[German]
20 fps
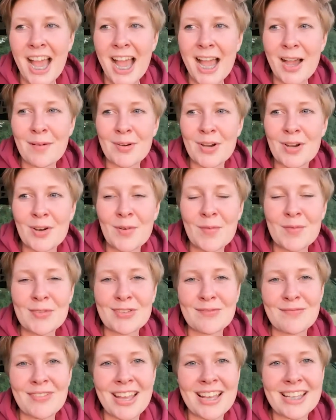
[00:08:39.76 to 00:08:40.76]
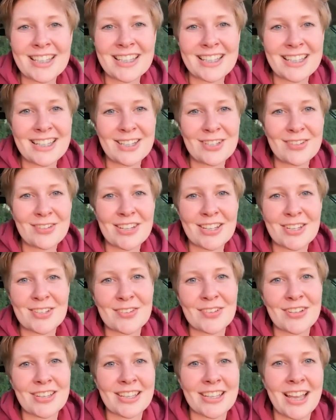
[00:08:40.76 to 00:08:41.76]
Aber umso mehr sind natürlich
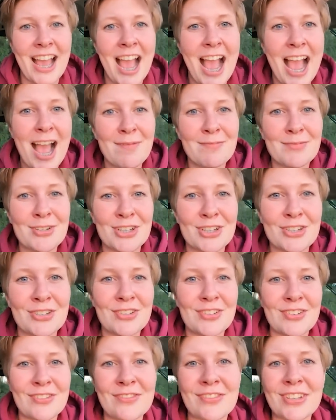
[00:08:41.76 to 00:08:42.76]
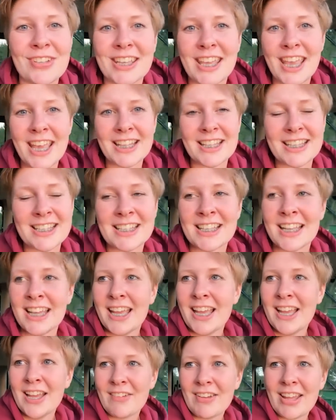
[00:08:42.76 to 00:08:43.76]
solche Abendstunden wie jetzt,
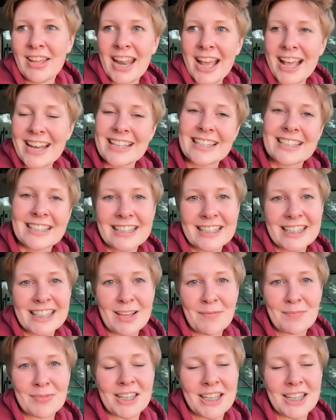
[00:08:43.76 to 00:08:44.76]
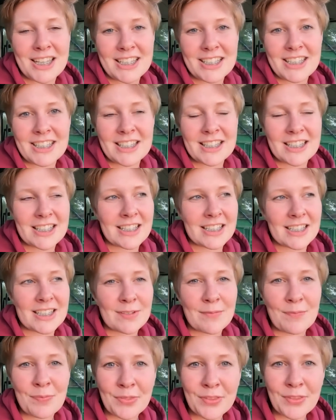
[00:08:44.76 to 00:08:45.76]
wenn alles geklappt hat, die
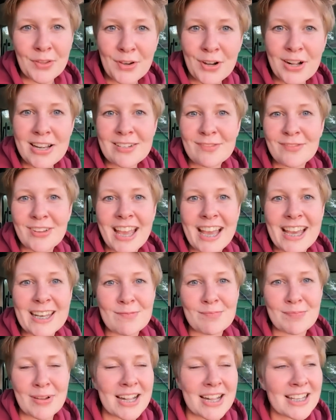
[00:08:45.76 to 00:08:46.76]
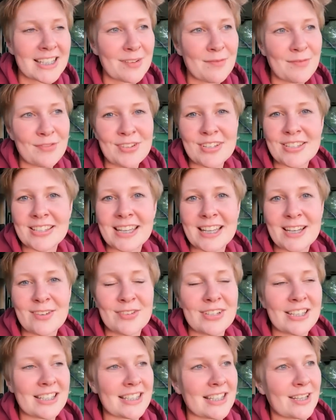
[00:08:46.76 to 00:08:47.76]
sind Gold wert, Balsam für die
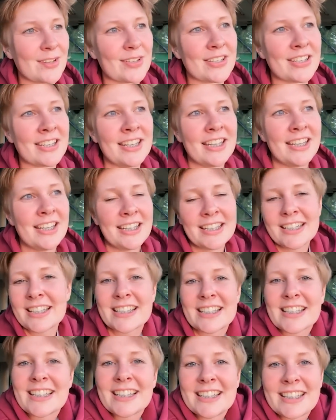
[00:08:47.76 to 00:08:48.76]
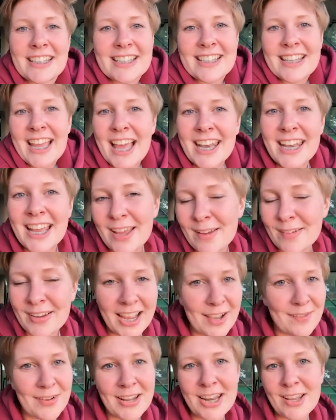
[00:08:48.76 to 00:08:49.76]
Seele und ich sage euch, das, das kann,
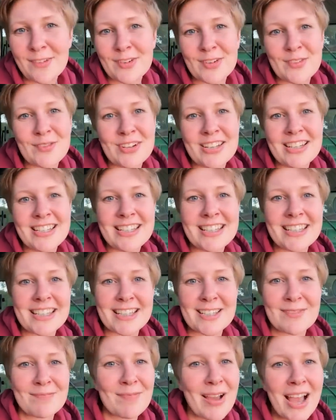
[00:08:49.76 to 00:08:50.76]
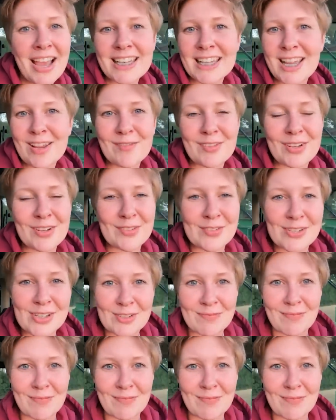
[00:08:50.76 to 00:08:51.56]
kann man einfach nur genießen. Es macht einfach nur